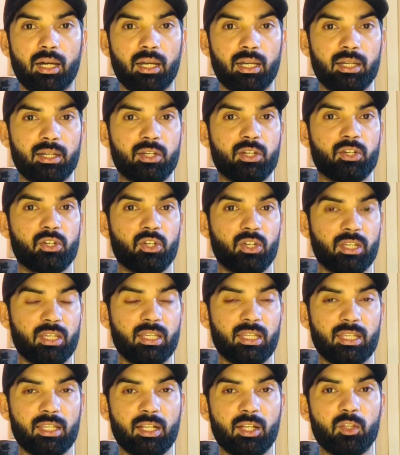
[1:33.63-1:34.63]
लिटर ट्रे के
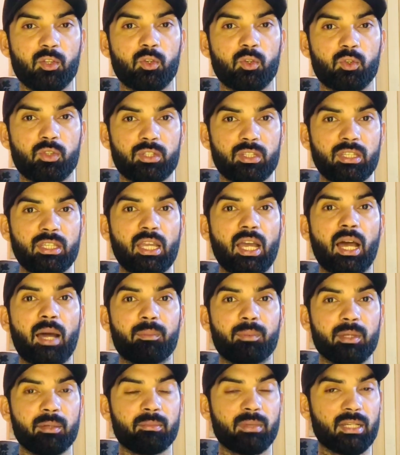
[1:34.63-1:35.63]
अंदर तो उतनी
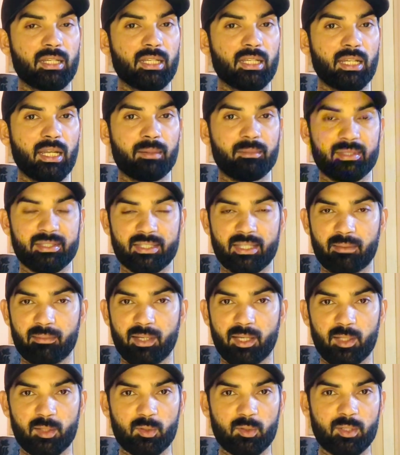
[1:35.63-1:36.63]
आपकी मट्टी कम
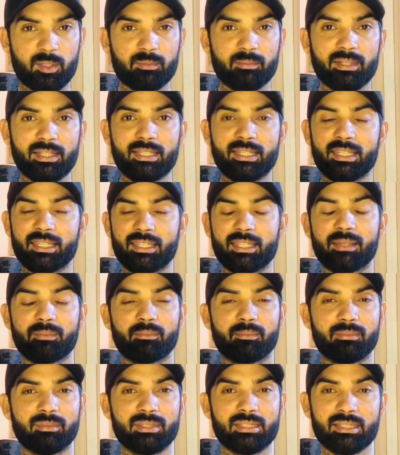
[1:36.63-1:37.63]
इस्तेमाल होगी बल्कि ये
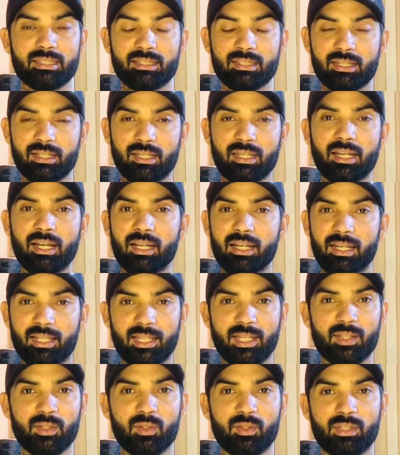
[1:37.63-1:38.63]
तरीका
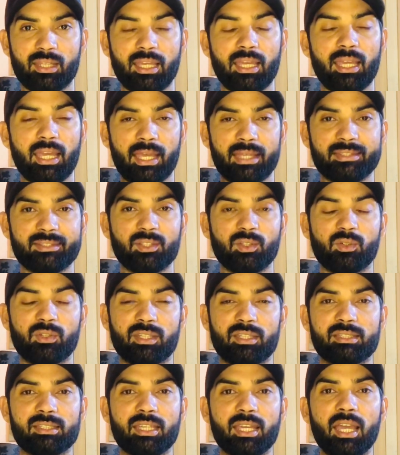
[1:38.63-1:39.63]
गलत होता है ऐसे
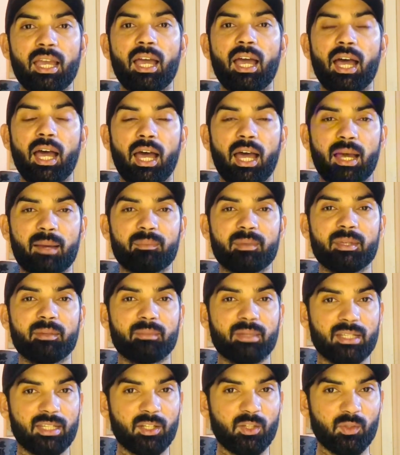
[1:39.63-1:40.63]
होने से आपकी
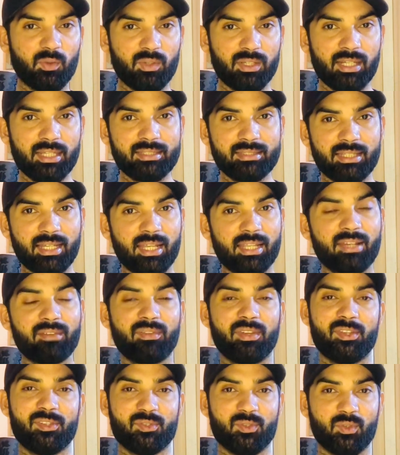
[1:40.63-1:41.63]
मिट्टी उल्टा ज़्यादा
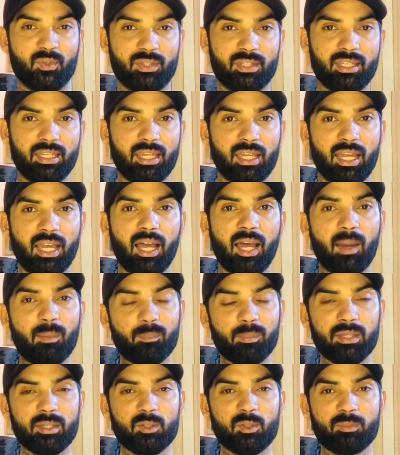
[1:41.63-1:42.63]
वेस्ट होती है
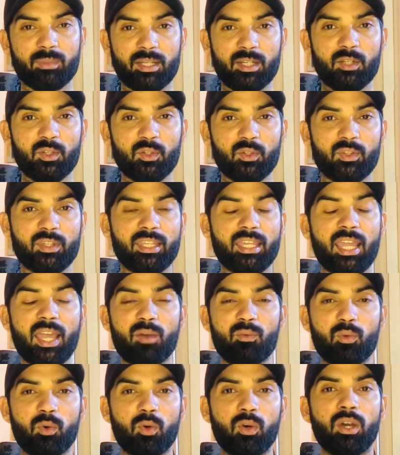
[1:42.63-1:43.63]
आपकी जो मिट्टी होती है
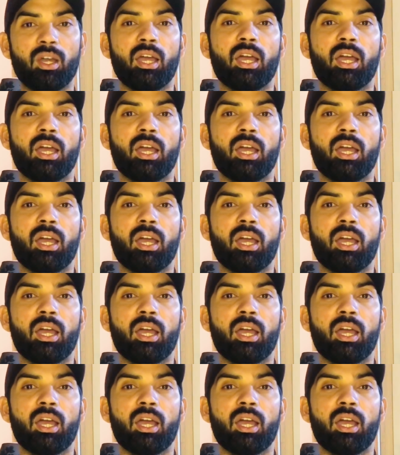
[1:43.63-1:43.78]
वो